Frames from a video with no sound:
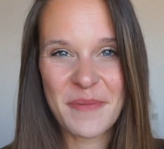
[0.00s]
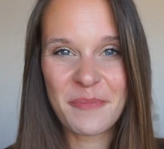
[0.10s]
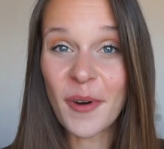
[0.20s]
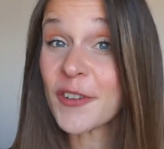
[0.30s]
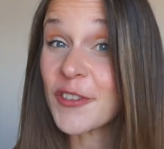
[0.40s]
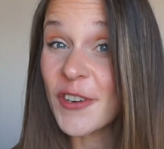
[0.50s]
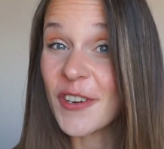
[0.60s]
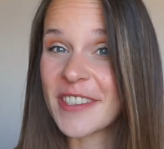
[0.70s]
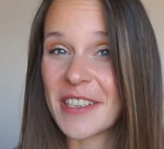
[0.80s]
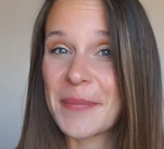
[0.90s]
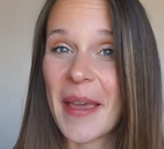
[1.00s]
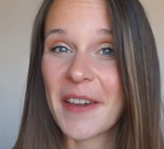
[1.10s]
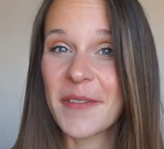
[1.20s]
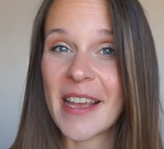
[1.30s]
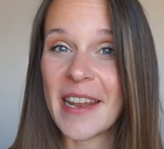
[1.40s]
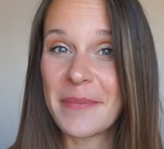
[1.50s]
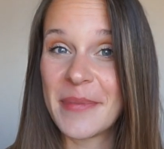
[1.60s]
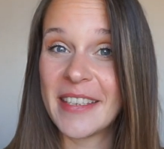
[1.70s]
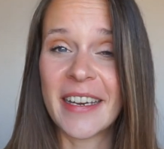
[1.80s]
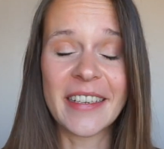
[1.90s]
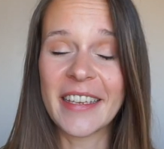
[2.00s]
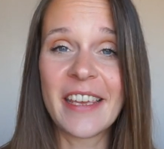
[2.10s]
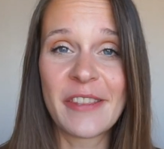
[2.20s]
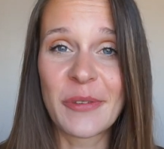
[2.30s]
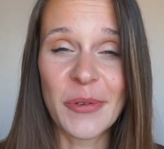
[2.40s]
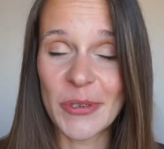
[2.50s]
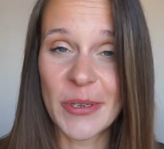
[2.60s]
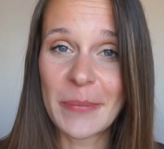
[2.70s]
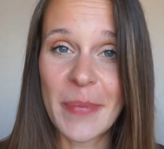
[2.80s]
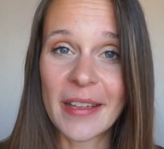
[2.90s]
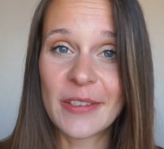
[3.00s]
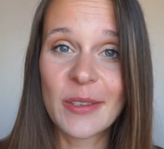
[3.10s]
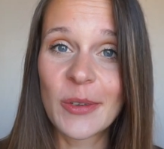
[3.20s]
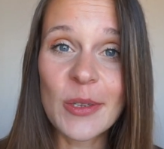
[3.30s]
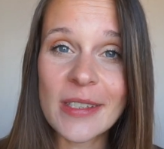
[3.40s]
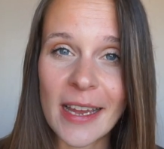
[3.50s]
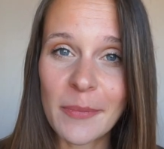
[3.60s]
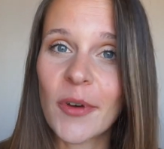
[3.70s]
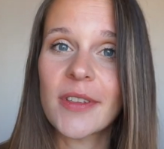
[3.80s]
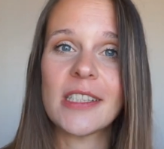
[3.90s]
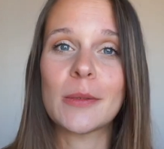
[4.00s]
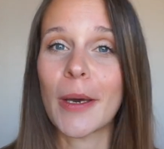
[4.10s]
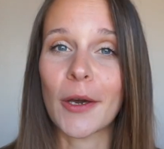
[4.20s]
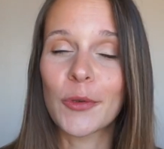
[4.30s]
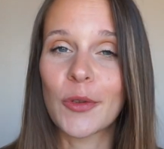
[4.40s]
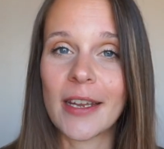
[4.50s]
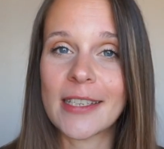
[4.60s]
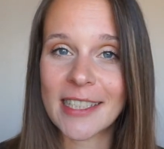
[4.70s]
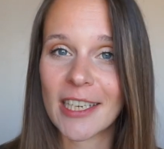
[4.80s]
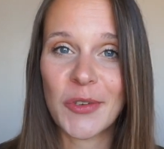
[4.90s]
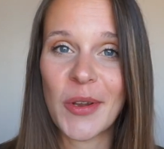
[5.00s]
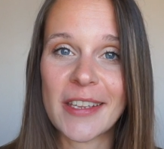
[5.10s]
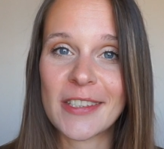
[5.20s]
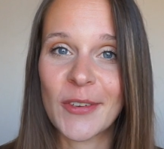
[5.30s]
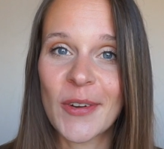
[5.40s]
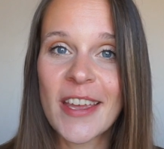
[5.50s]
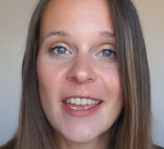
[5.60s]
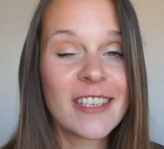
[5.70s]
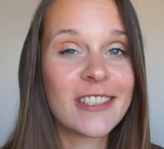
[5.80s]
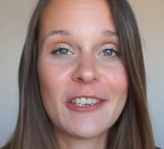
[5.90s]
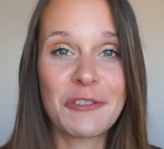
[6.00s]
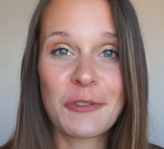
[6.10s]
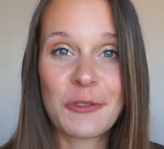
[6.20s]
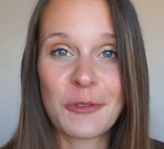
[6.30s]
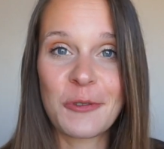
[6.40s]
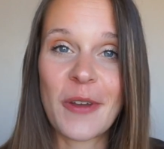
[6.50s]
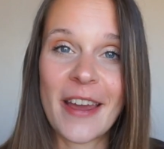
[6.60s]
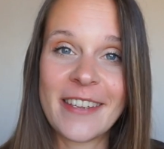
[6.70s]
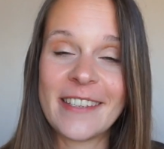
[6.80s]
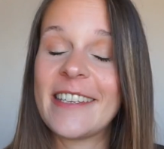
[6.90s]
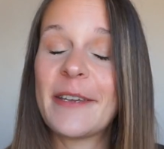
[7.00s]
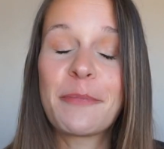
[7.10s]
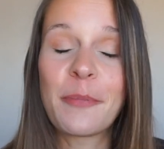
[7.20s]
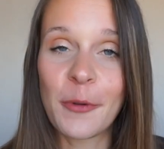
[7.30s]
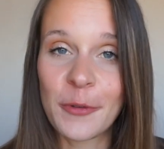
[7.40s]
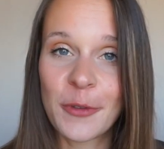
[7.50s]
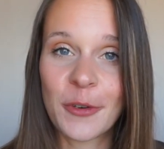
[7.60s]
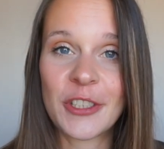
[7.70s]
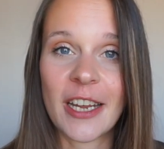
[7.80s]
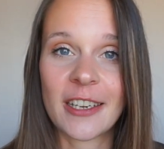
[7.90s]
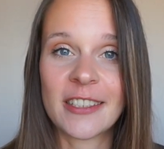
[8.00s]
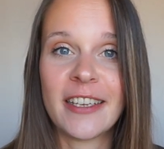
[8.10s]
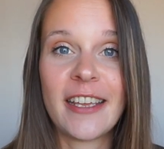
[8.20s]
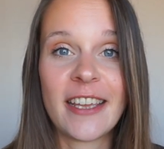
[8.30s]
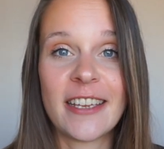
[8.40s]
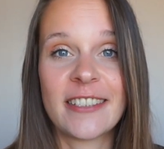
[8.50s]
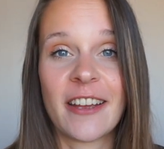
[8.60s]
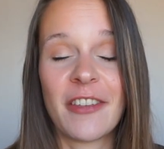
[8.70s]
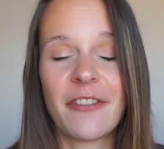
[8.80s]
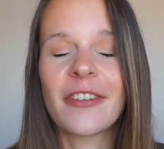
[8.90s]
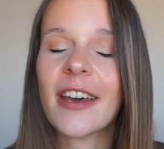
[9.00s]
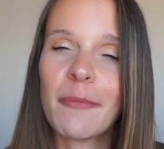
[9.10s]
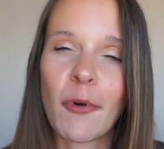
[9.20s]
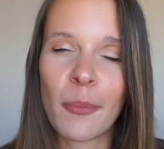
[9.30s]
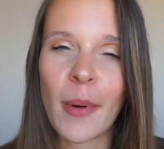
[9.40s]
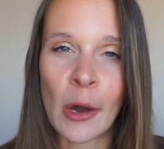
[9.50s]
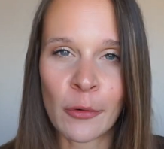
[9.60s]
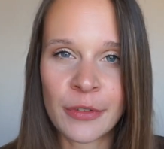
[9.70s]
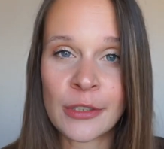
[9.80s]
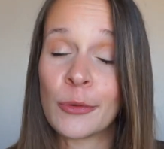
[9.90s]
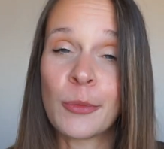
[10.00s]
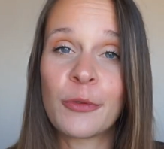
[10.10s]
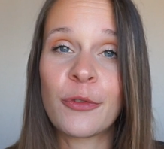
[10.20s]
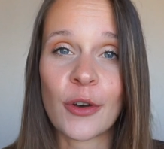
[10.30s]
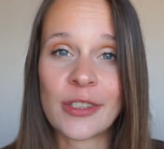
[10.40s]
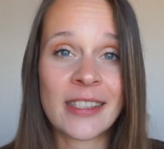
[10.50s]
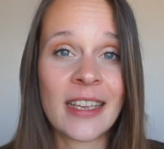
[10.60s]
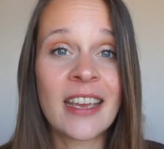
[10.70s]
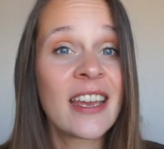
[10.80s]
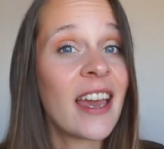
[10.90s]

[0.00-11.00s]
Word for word: Bonjour, j'espère que vous allez bien et non, je n'ai pas totalement disparu de la circulation, j'ai juste eu un été plutôt chargé et j'avais vraiment pas envie de me forcer